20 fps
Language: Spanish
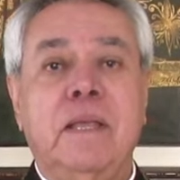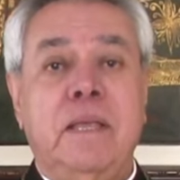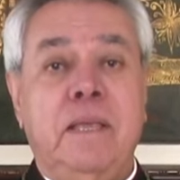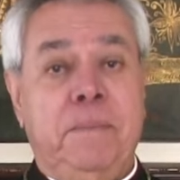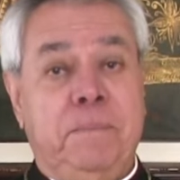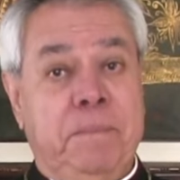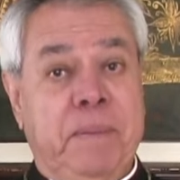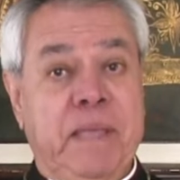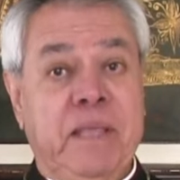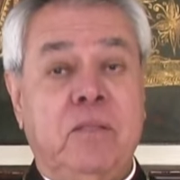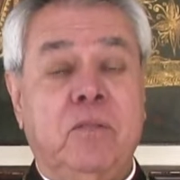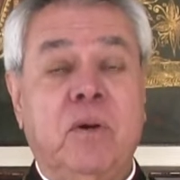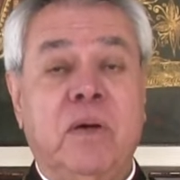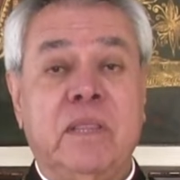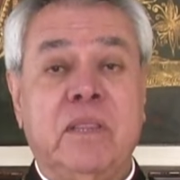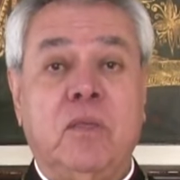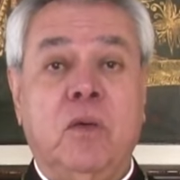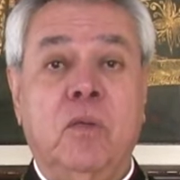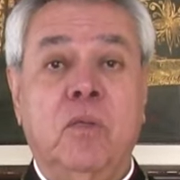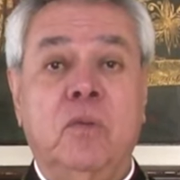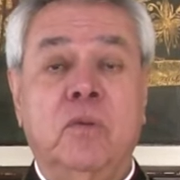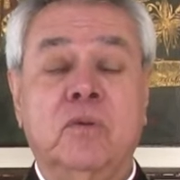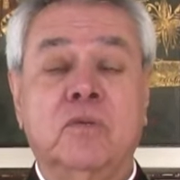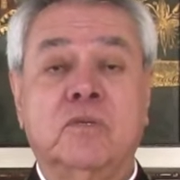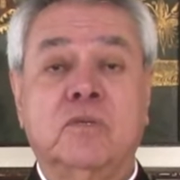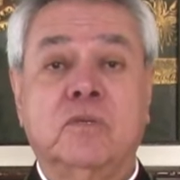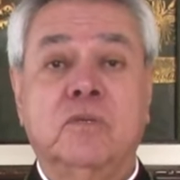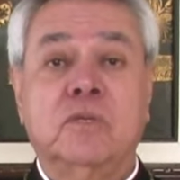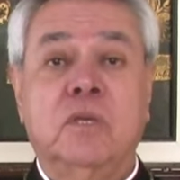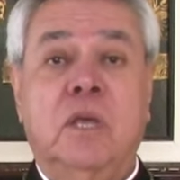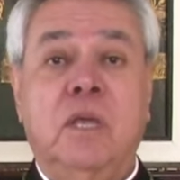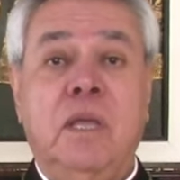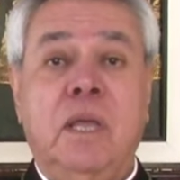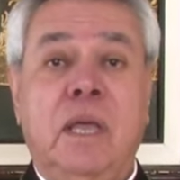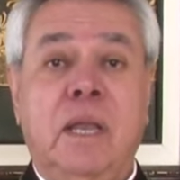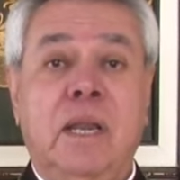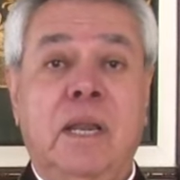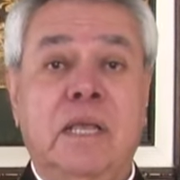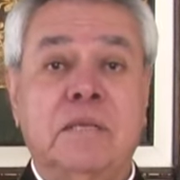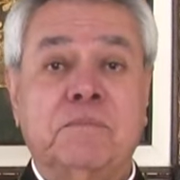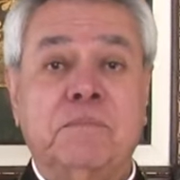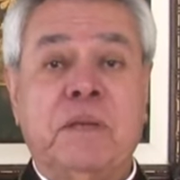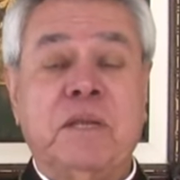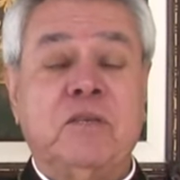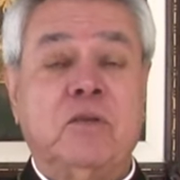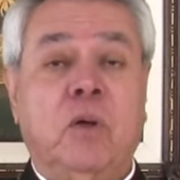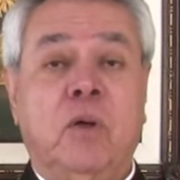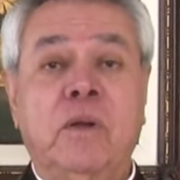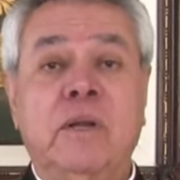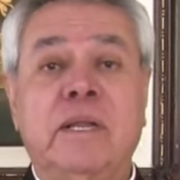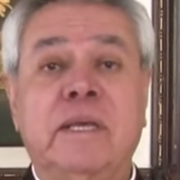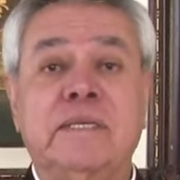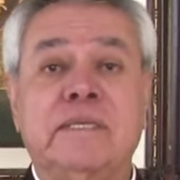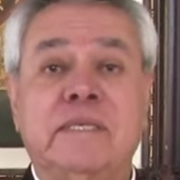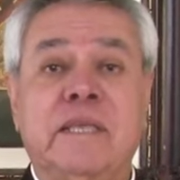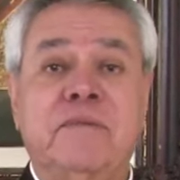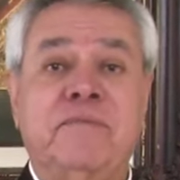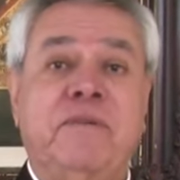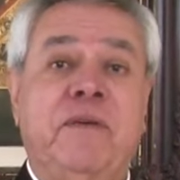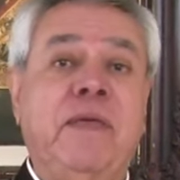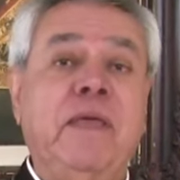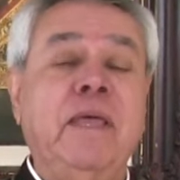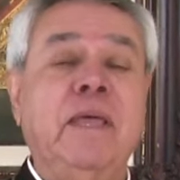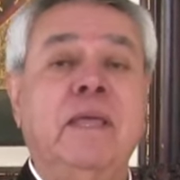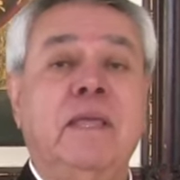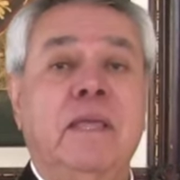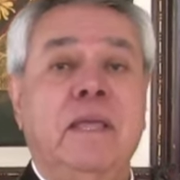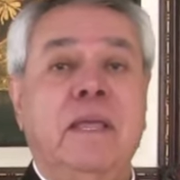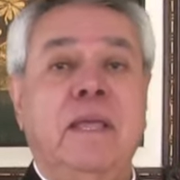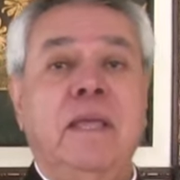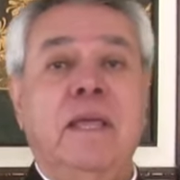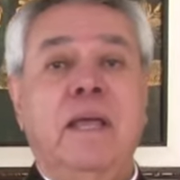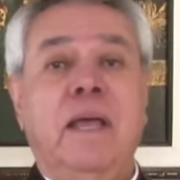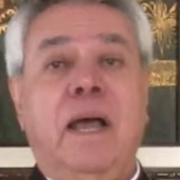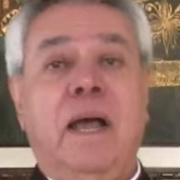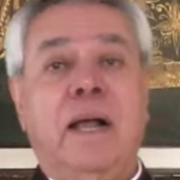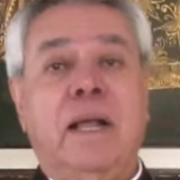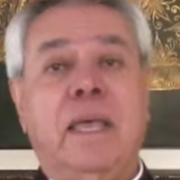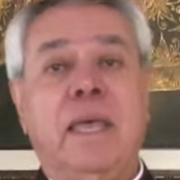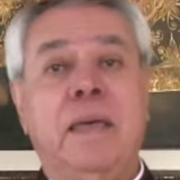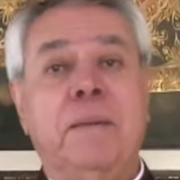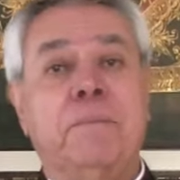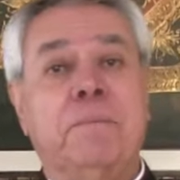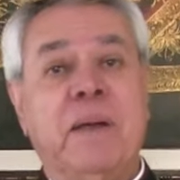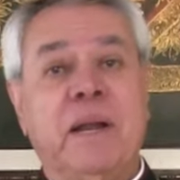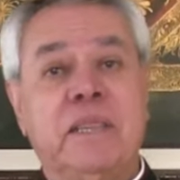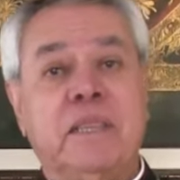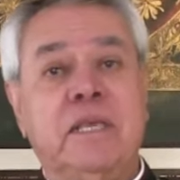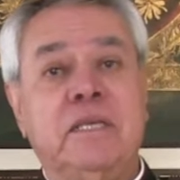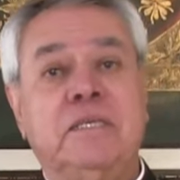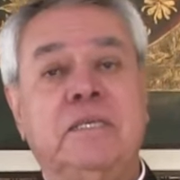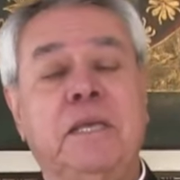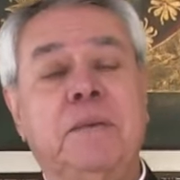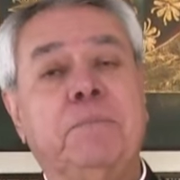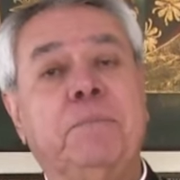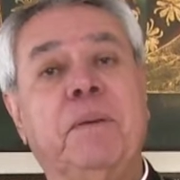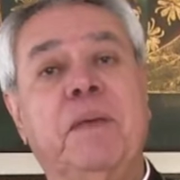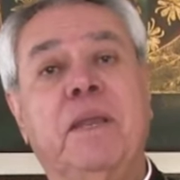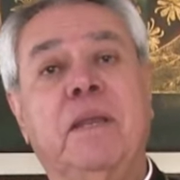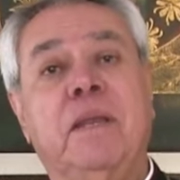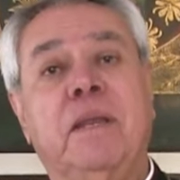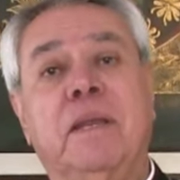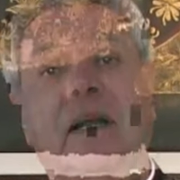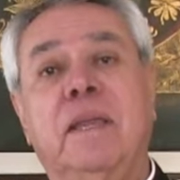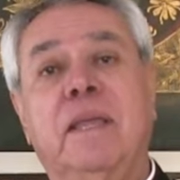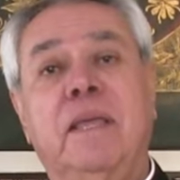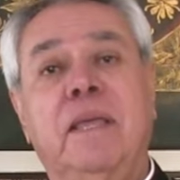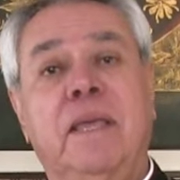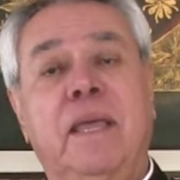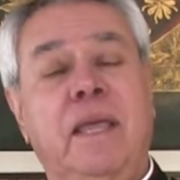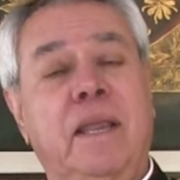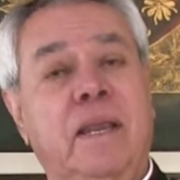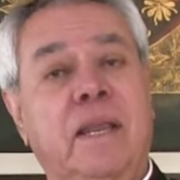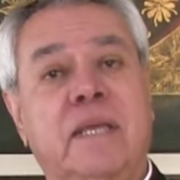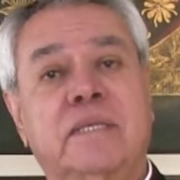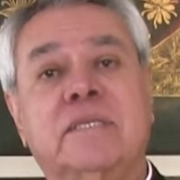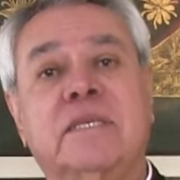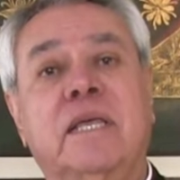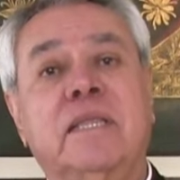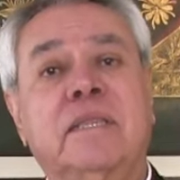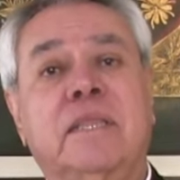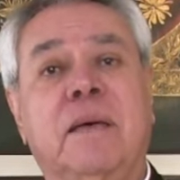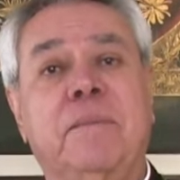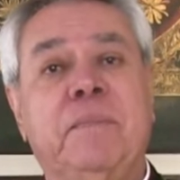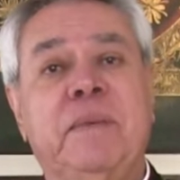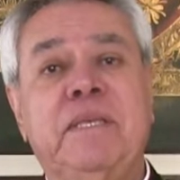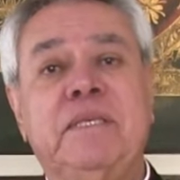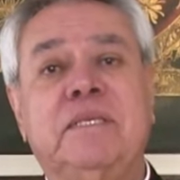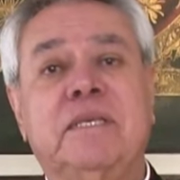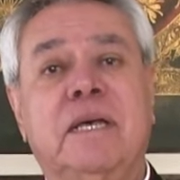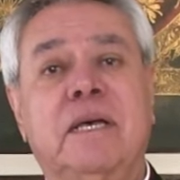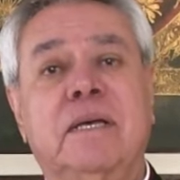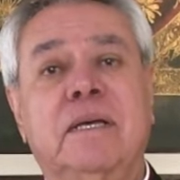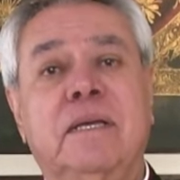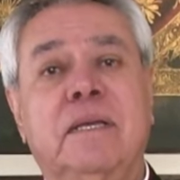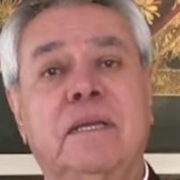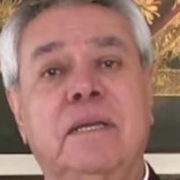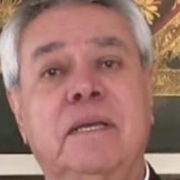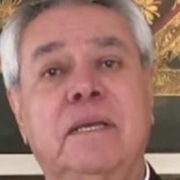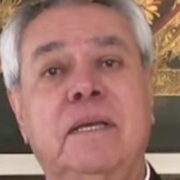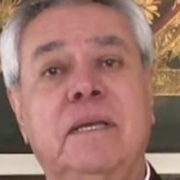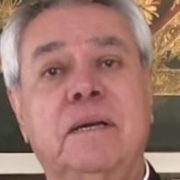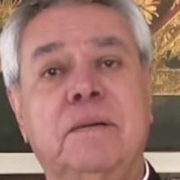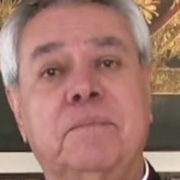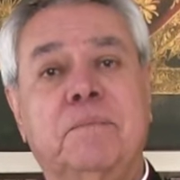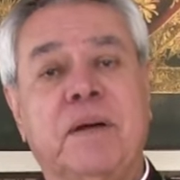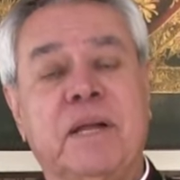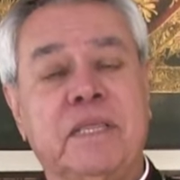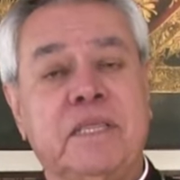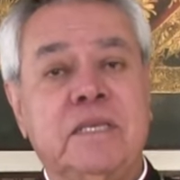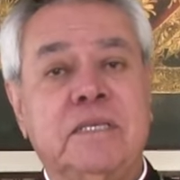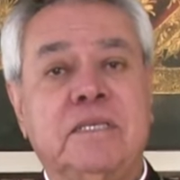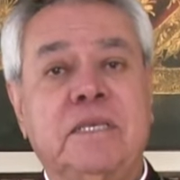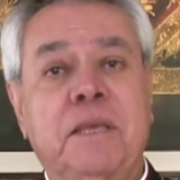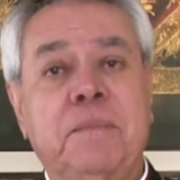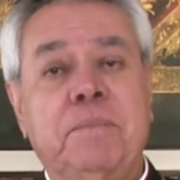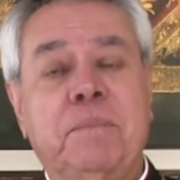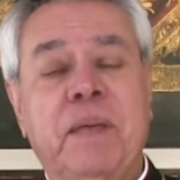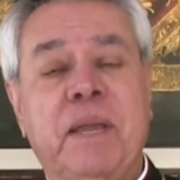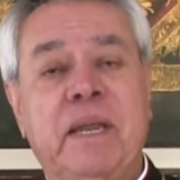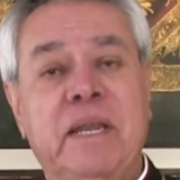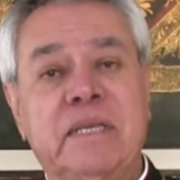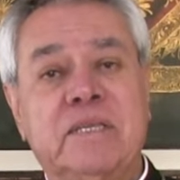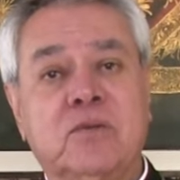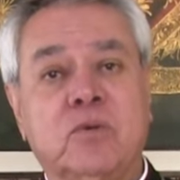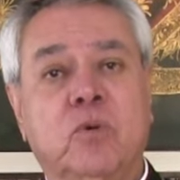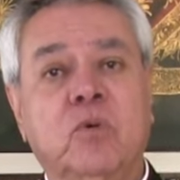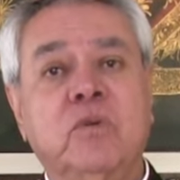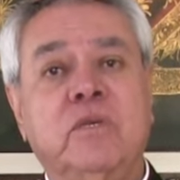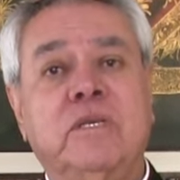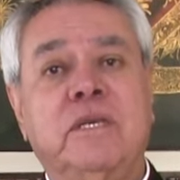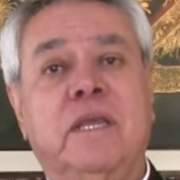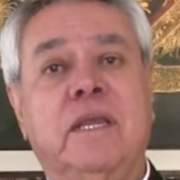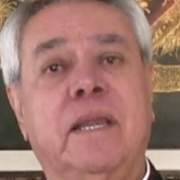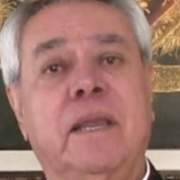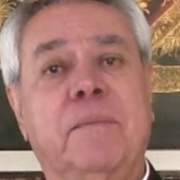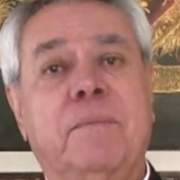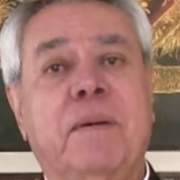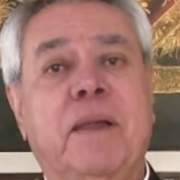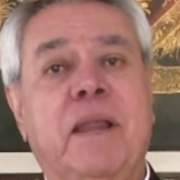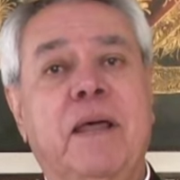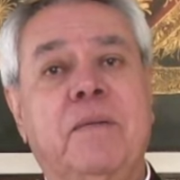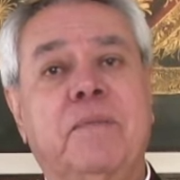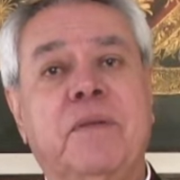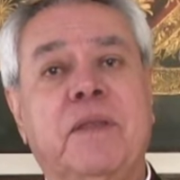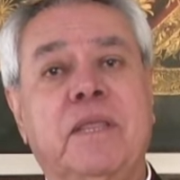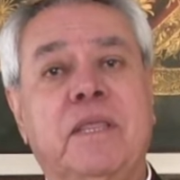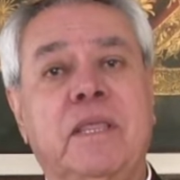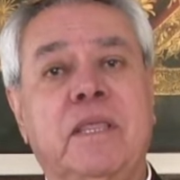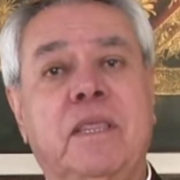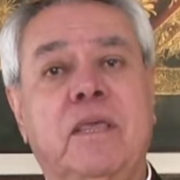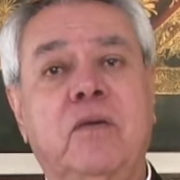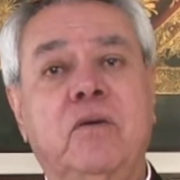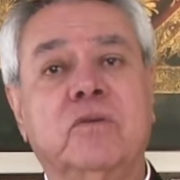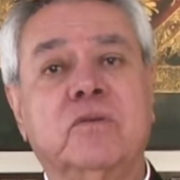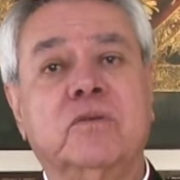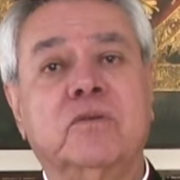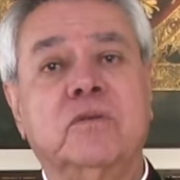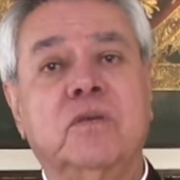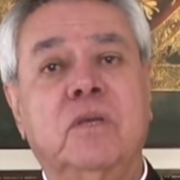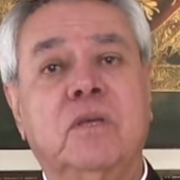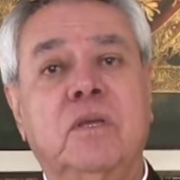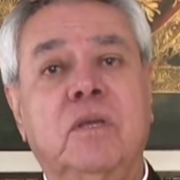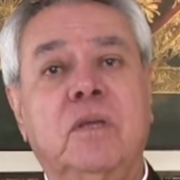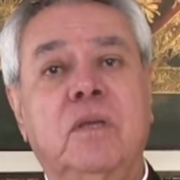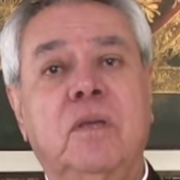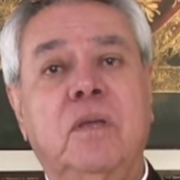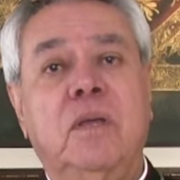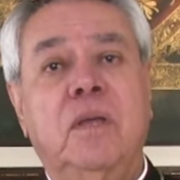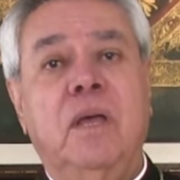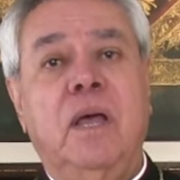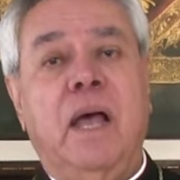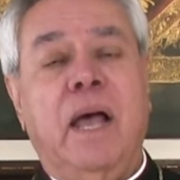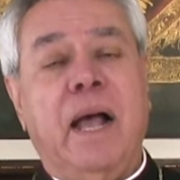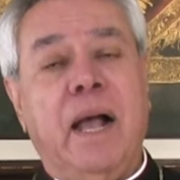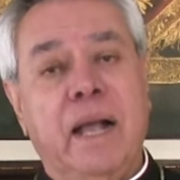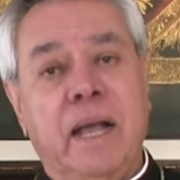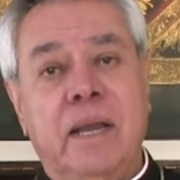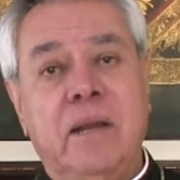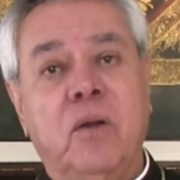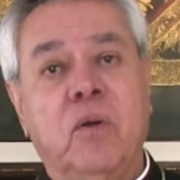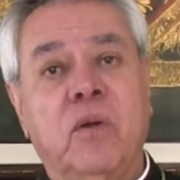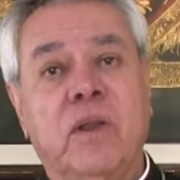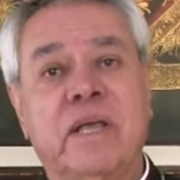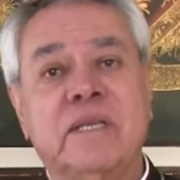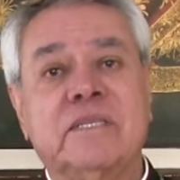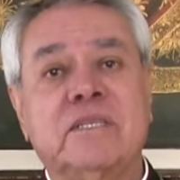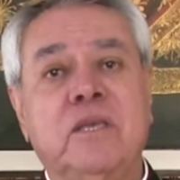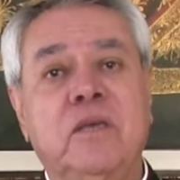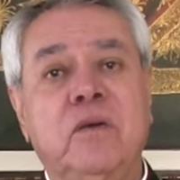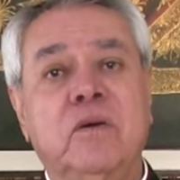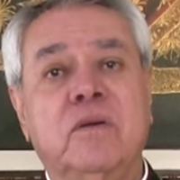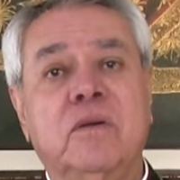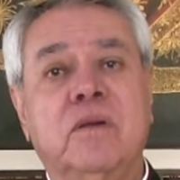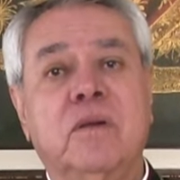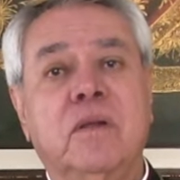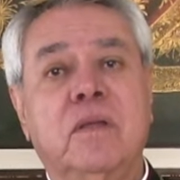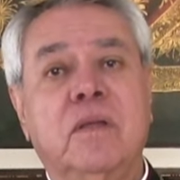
Invito a todas las personas de fe a que participen en la Santa Misa, participen, escuchen la palabra de Dios, hagan oración